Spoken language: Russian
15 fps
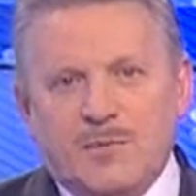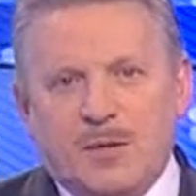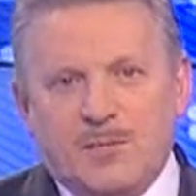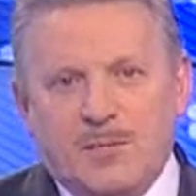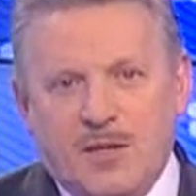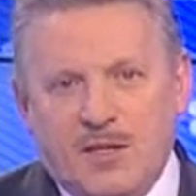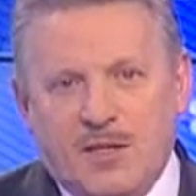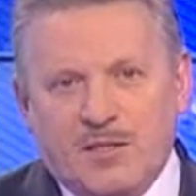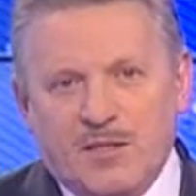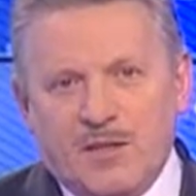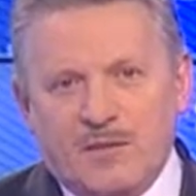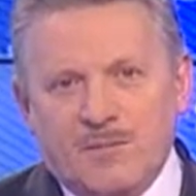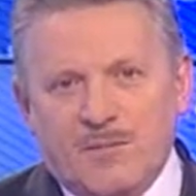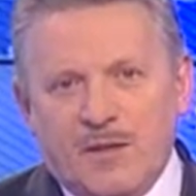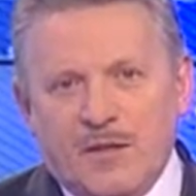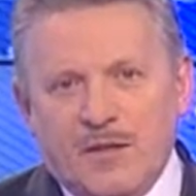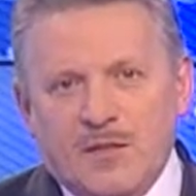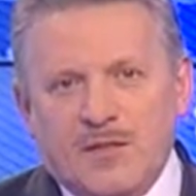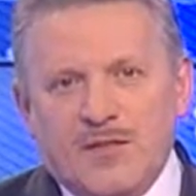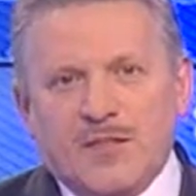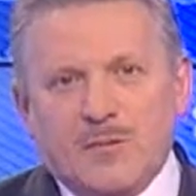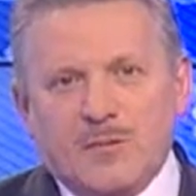предприятия –
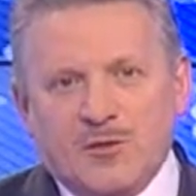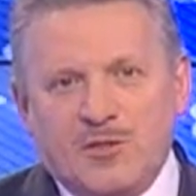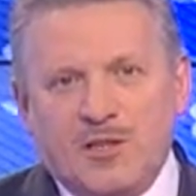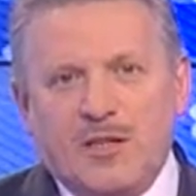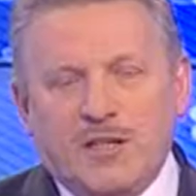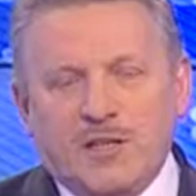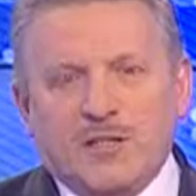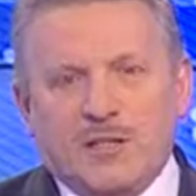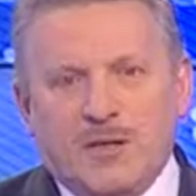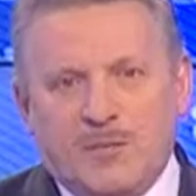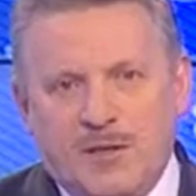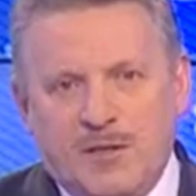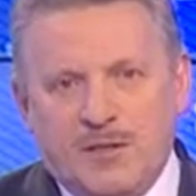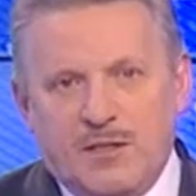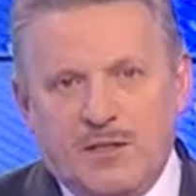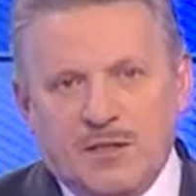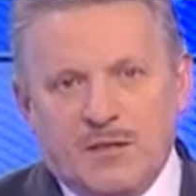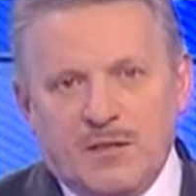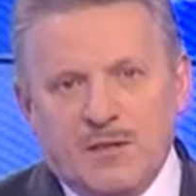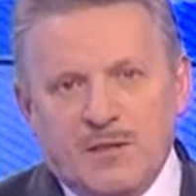не допустили их затопления.